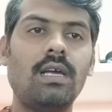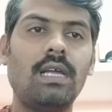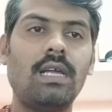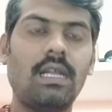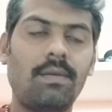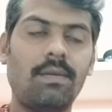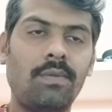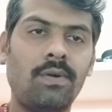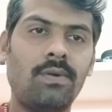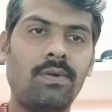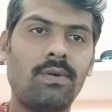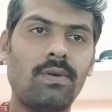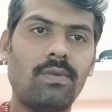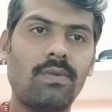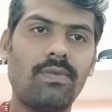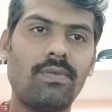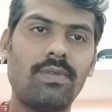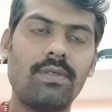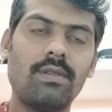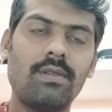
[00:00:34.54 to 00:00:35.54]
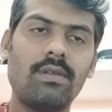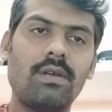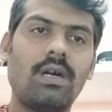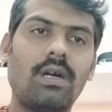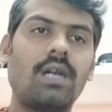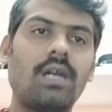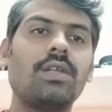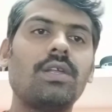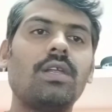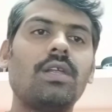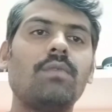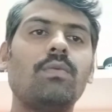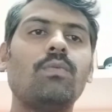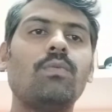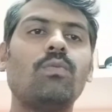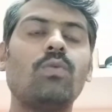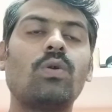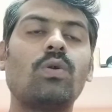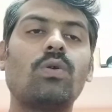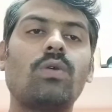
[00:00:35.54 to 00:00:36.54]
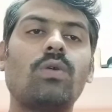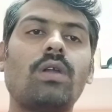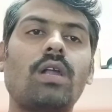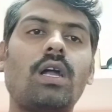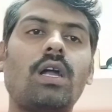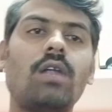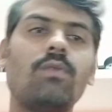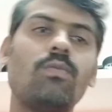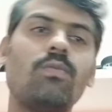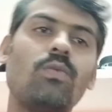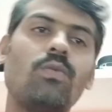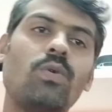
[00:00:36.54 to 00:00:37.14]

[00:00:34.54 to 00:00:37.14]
நம்ம அனுதினமும் ஒரு ஒரு நாளும்